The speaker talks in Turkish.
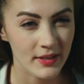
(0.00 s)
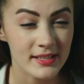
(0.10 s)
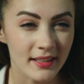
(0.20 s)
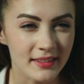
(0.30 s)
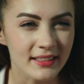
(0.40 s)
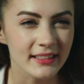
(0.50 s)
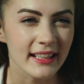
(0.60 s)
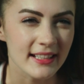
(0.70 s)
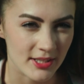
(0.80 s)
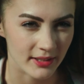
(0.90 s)
Fesatlık
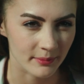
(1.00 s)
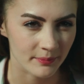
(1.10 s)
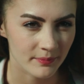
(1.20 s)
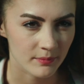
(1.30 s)
değil canım.